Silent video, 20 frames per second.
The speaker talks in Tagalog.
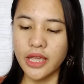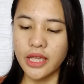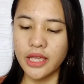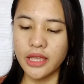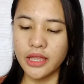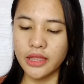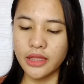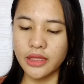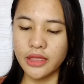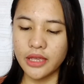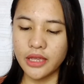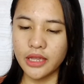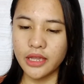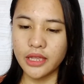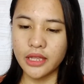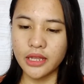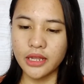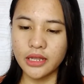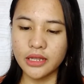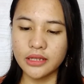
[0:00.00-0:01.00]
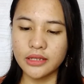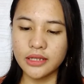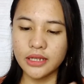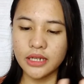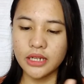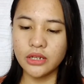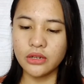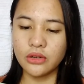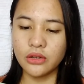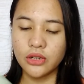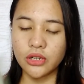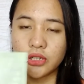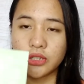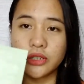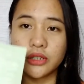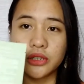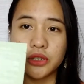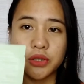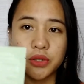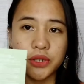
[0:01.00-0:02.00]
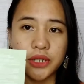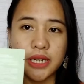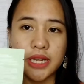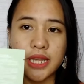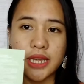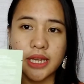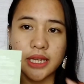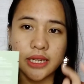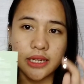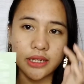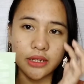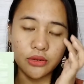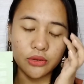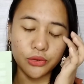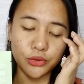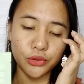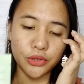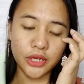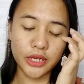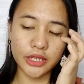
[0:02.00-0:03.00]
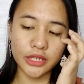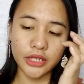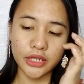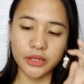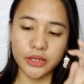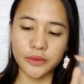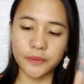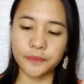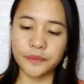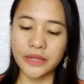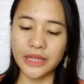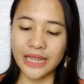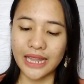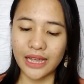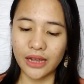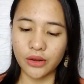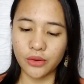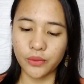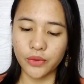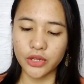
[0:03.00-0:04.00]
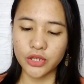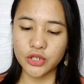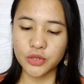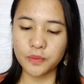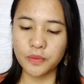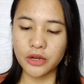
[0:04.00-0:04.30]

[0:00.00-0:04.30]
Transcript: And then, sa likod, Korean yung kanyang language.